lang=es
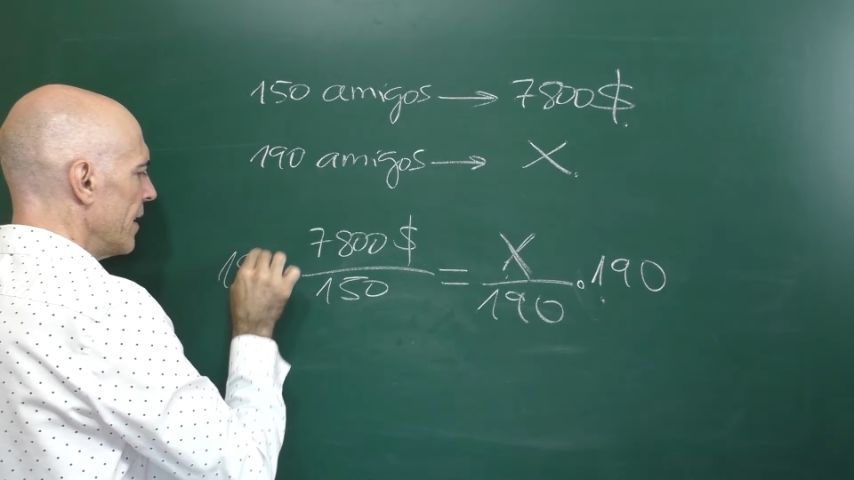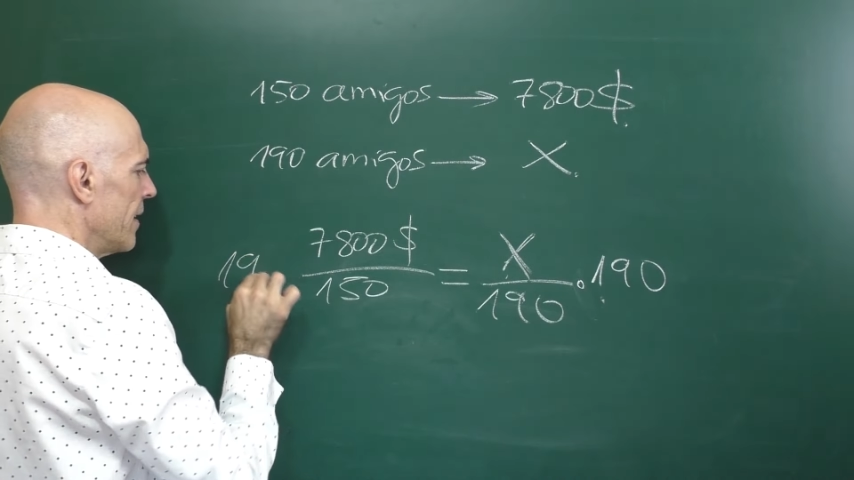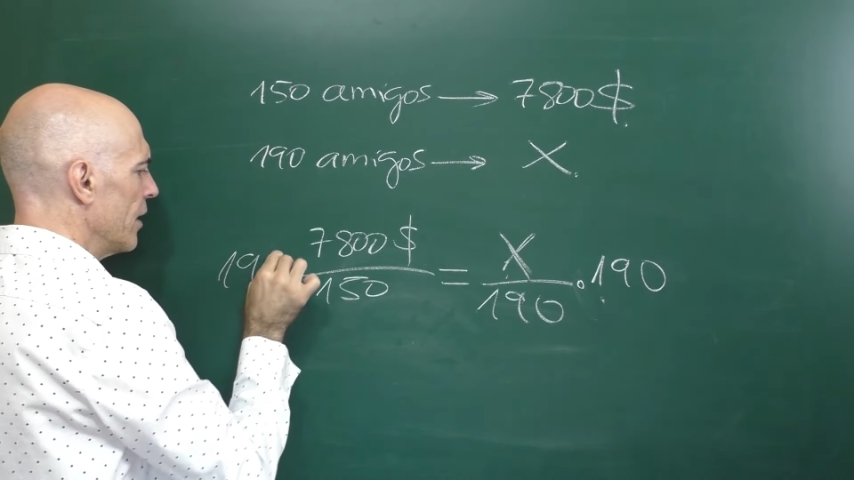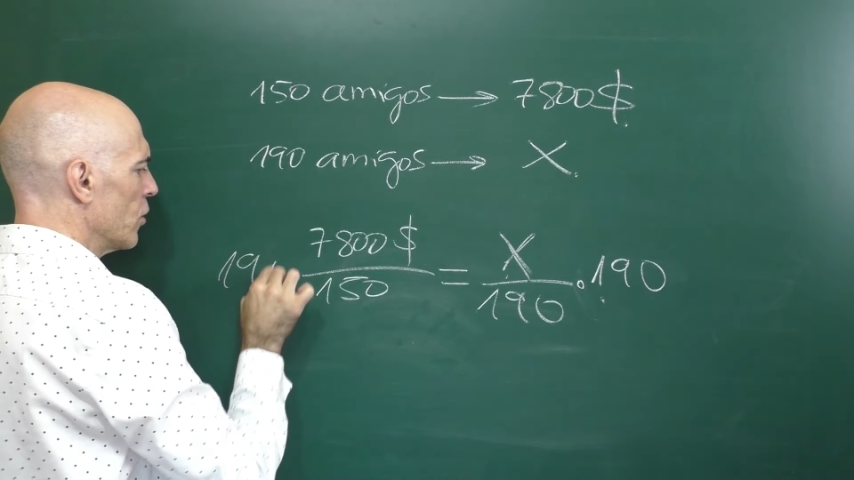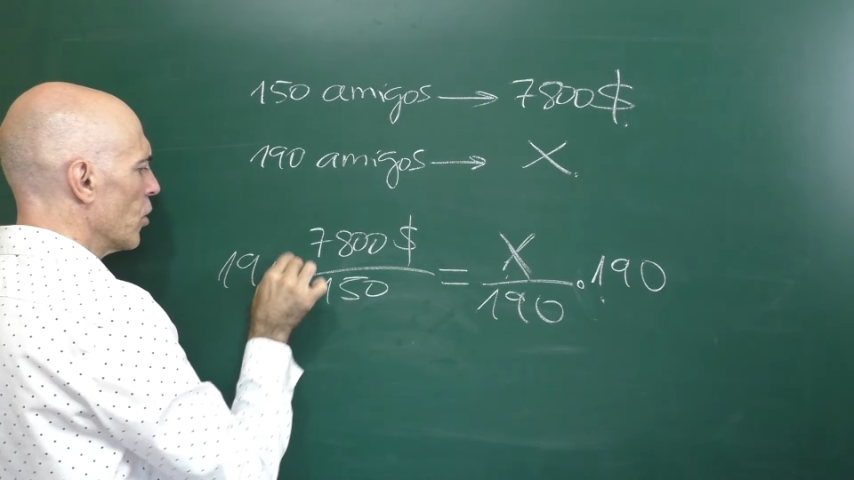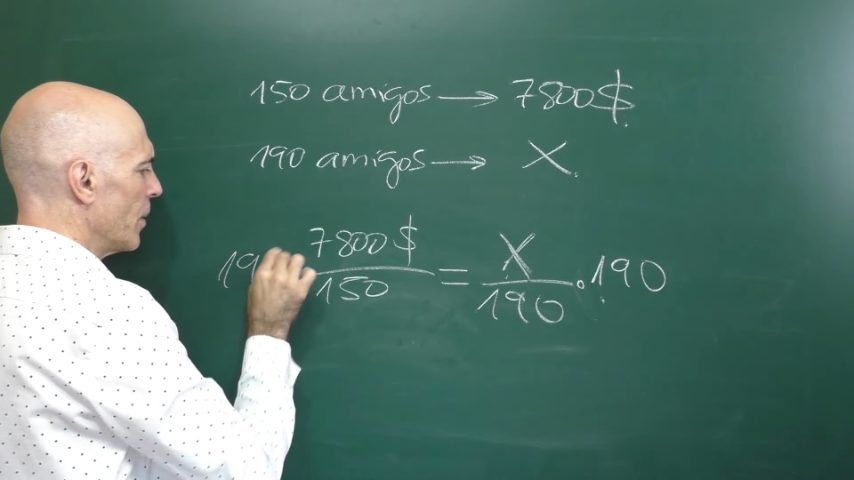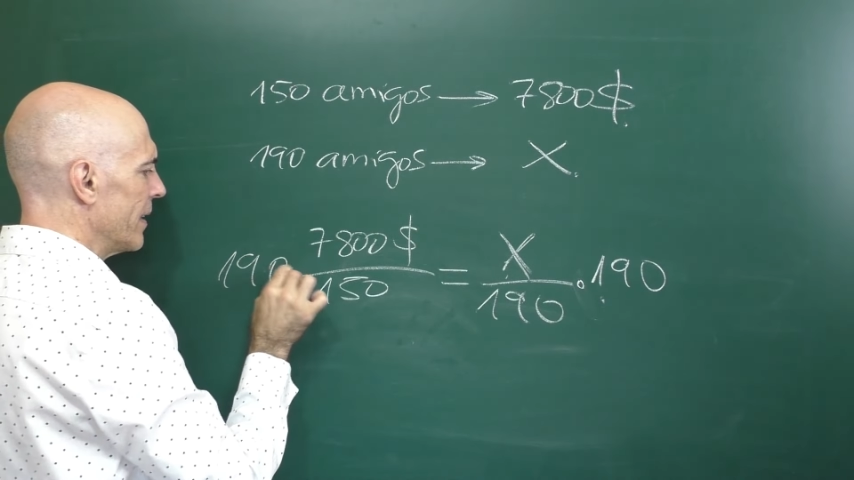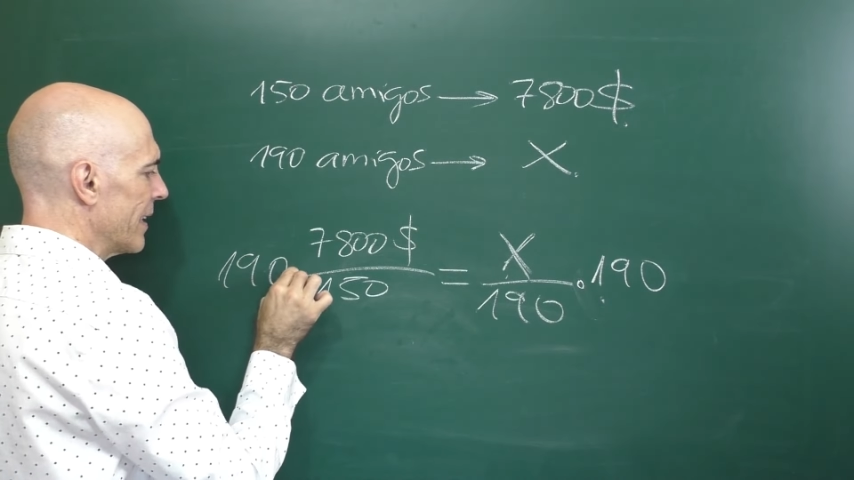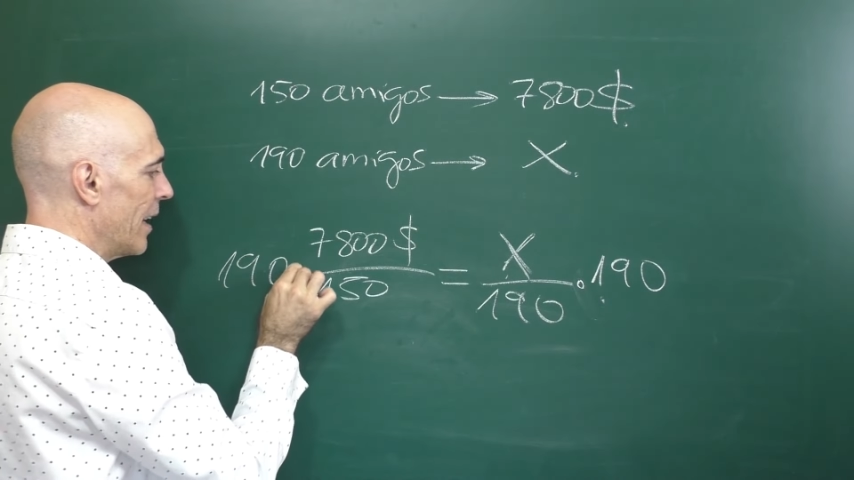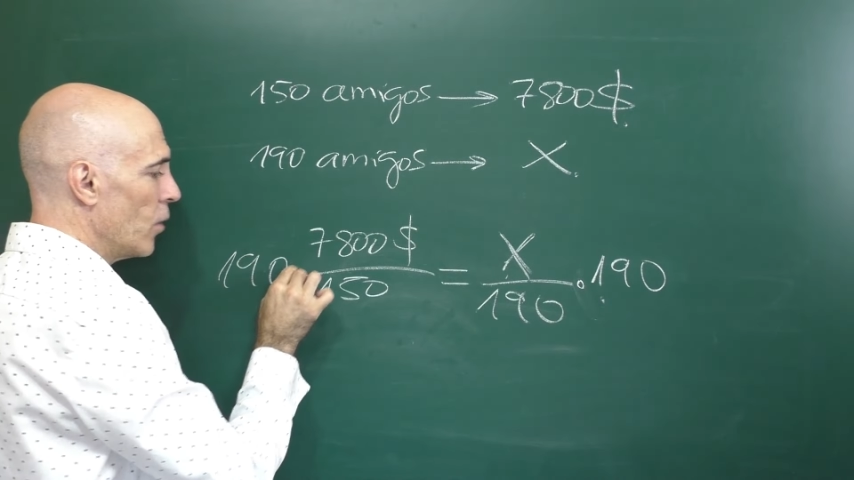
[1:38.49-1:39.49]

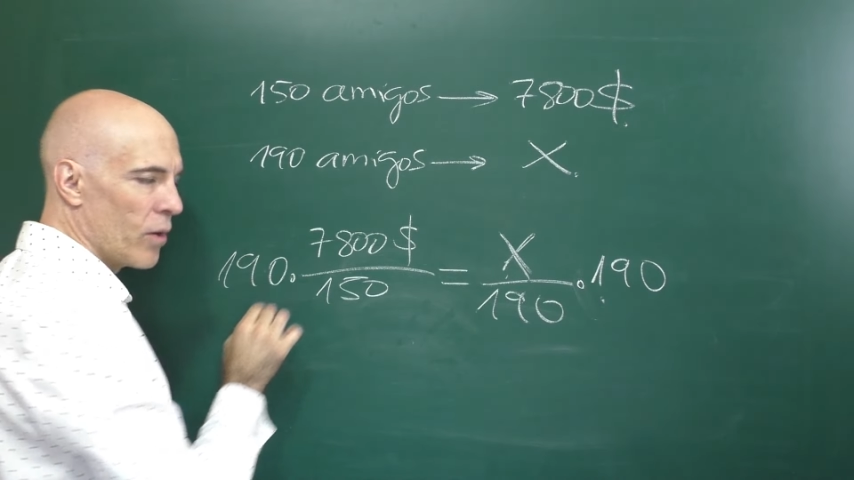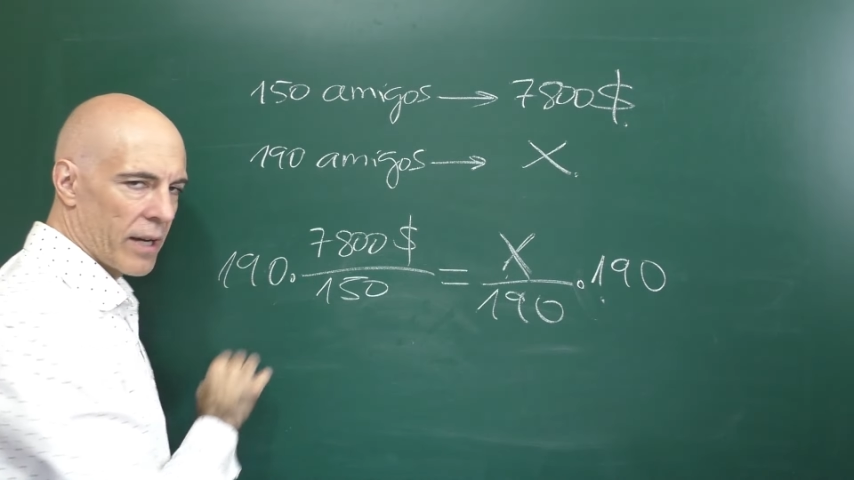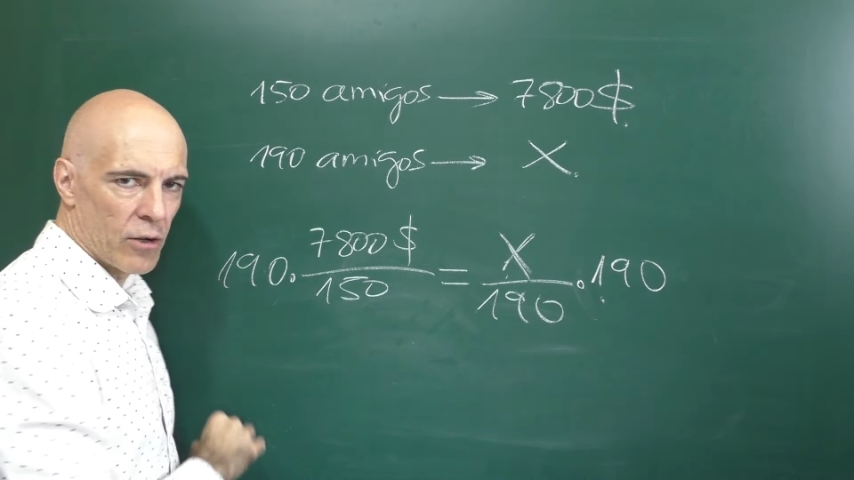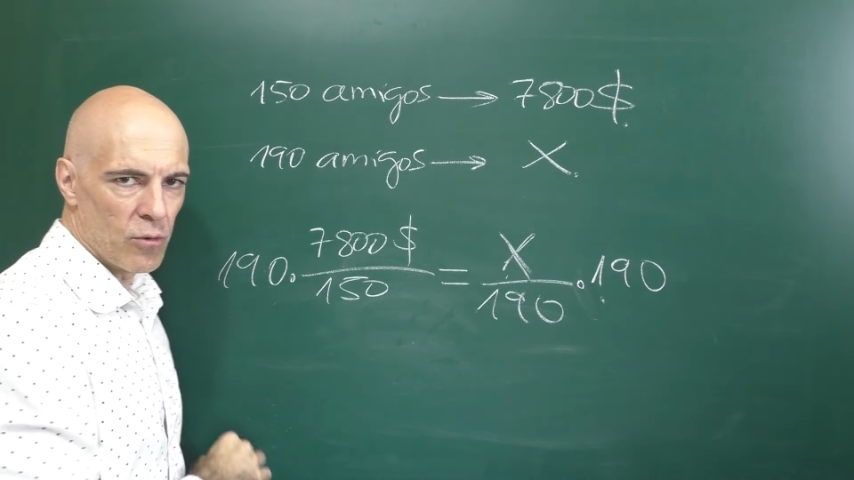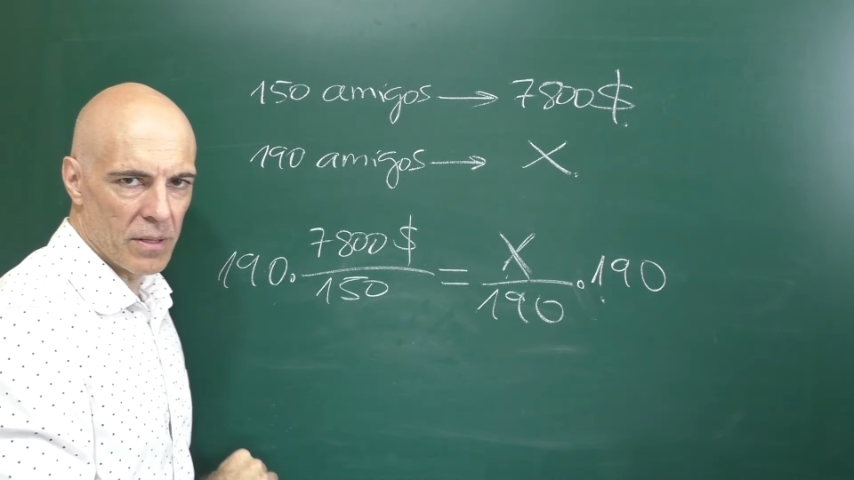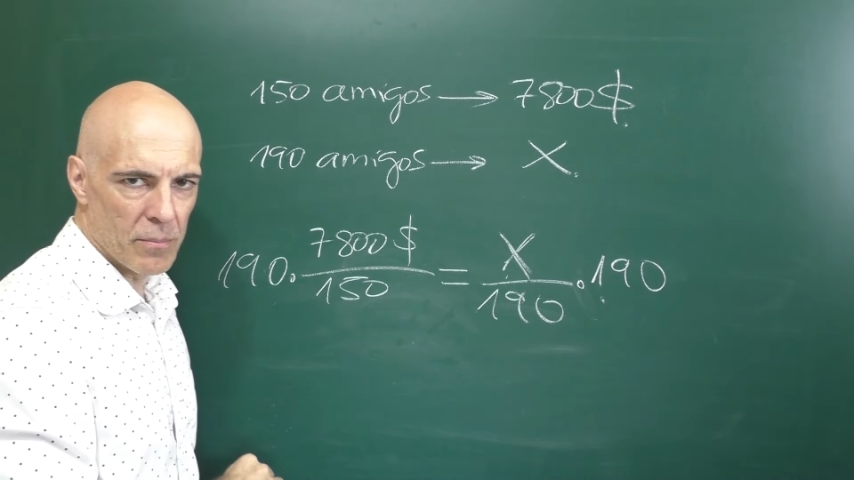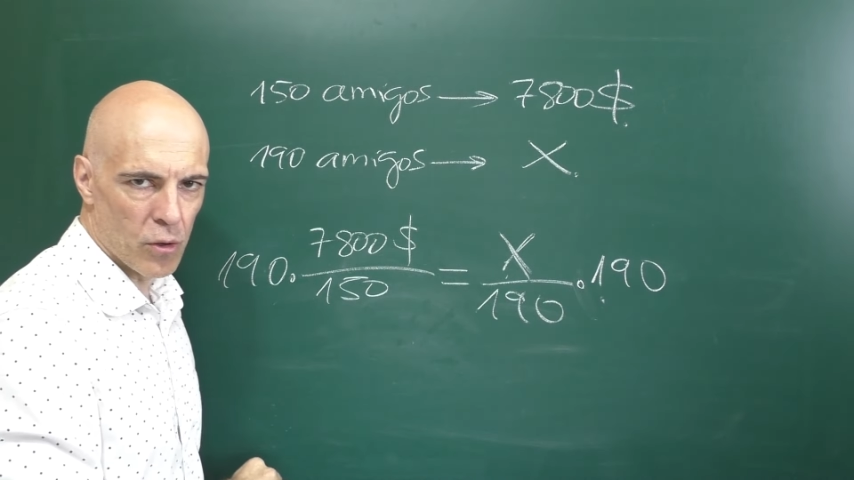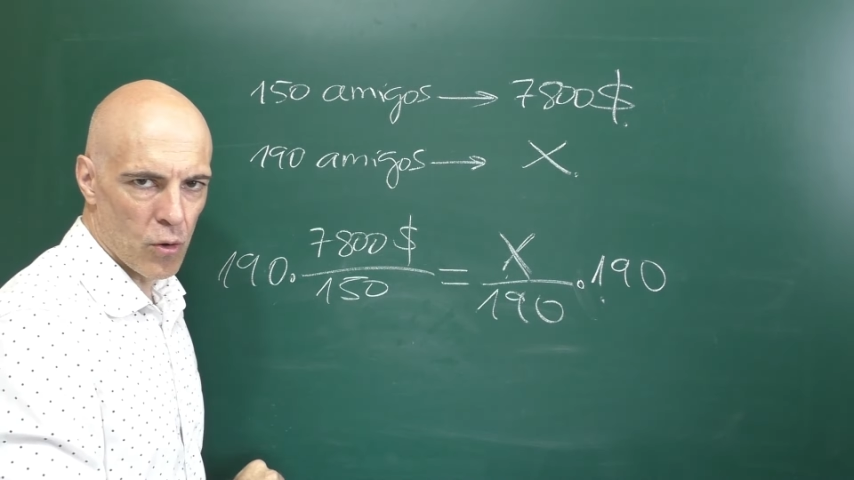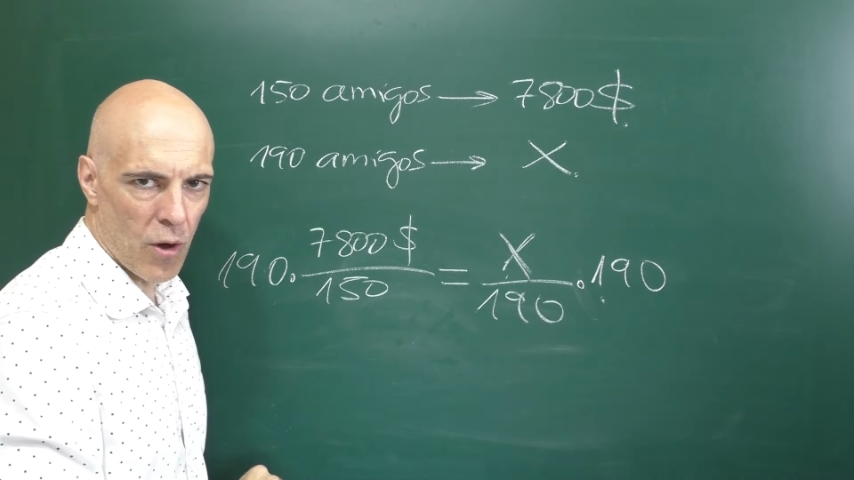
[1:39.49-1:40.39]
190, lo que haga en un miembro